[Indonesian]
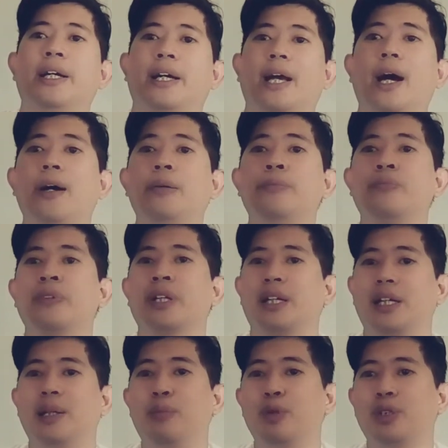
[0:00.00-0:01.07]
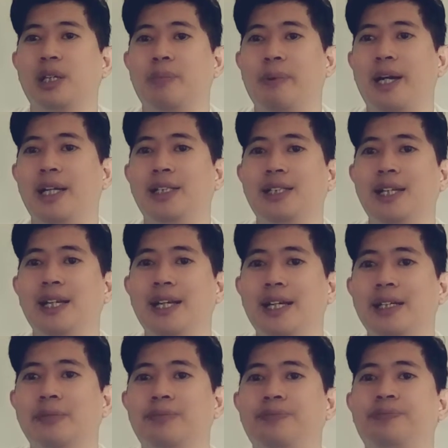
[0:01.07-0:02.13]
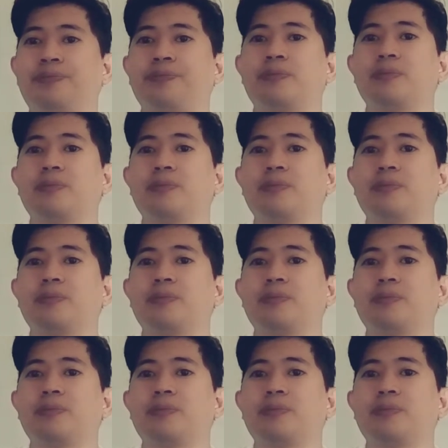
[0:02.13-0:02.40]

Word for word: ya di musik badis ini.